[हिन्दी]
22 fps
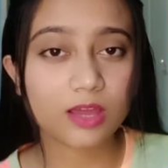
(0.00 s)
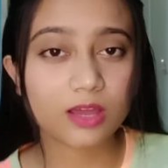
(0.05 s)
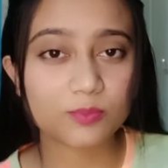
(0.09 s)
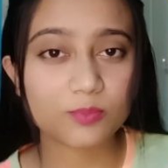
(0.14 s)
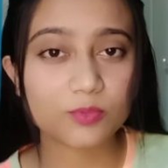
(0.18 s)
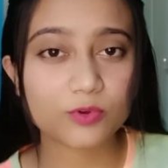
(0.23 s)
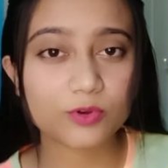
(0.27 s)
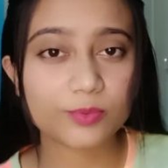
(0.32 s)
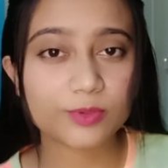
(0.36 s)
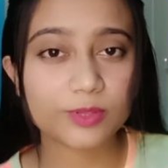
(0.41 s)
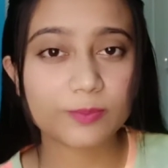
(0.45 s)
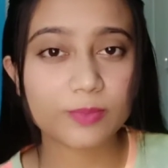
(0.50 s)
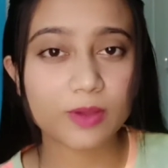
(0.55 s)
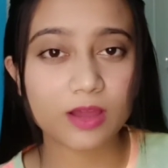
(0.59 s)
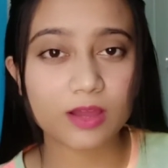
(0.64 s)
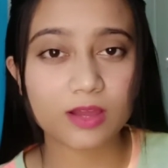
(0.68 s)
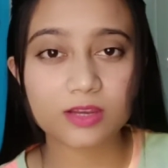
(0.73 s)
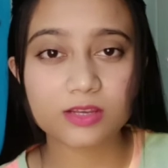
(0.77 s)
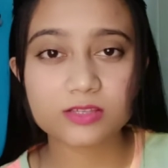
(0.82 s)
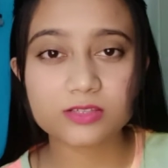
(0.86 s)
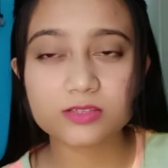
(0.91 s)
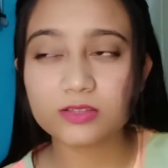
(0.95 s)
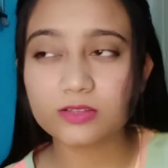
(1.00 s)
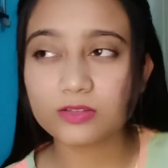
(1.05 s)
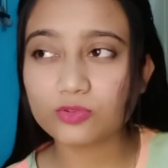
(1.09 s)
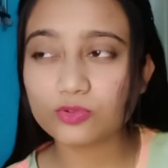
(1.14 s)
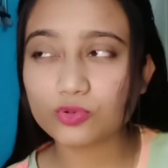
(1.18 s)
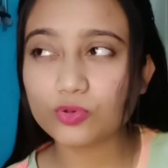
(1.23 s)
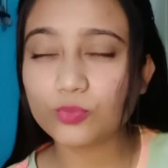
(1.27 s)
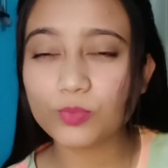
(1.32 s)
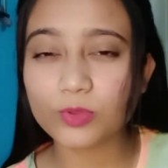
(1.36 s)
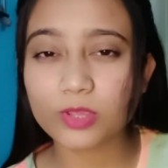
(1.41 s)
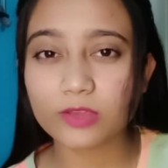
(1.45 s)
आपको अभी बाहर
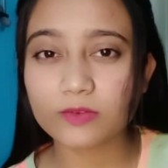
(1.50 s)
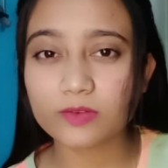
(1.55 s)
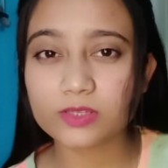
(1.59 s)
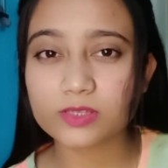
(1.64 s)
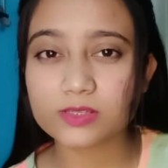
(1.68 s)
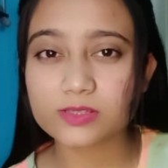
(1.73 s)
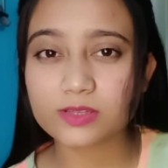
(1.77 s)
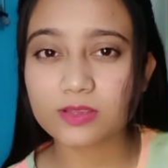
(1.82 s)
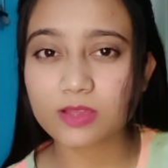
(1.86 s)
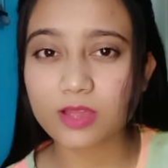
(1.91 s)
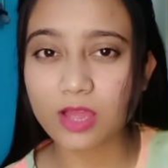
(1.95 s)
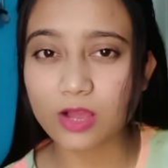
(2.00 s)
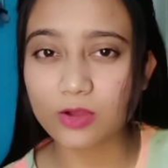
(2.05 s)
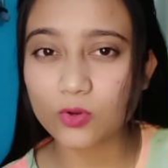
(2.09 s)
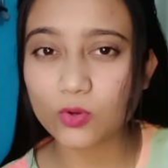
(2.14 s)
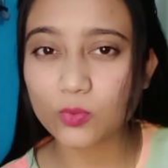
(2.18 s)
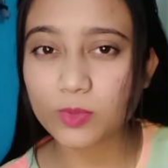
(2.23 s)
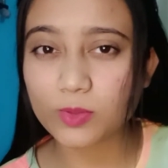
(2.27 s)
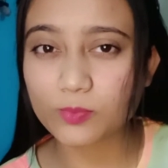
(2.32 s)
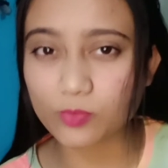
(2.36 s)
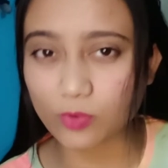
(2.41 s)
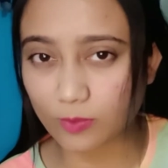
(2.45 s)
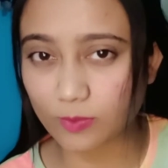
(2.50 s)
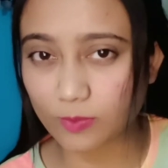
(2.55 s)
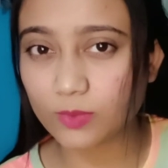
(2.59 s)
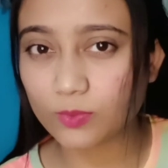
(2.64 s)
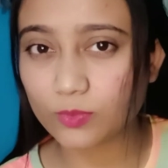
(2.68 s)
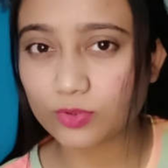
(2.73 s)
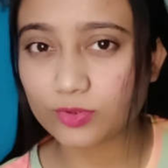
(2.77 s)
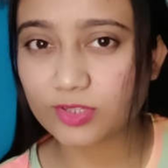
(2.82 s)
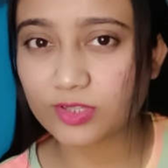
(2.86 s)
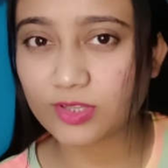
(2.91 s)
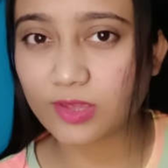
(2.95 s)
धूप के वजह से आंखों में प्रॉब्लम
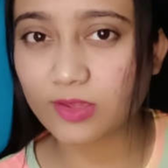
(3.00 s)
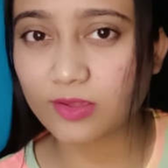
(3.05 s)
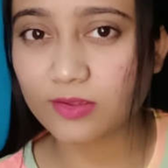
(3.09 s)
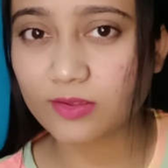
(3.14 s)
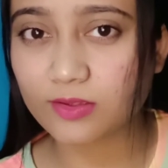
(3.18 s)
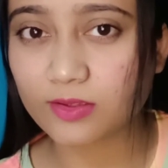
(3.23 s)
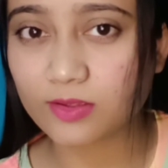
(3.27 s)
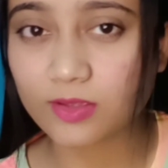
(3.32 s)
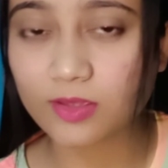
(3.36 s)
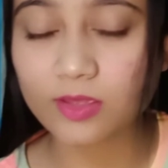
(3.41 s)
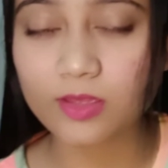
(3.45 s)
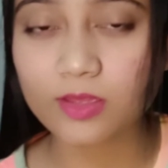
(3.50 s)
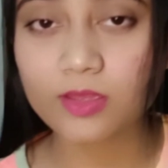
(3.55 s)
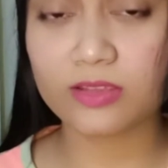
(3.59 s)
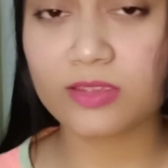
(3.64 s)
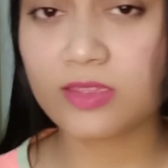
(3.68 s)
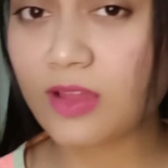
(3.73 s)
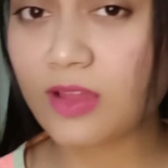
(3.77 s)
होती है क्या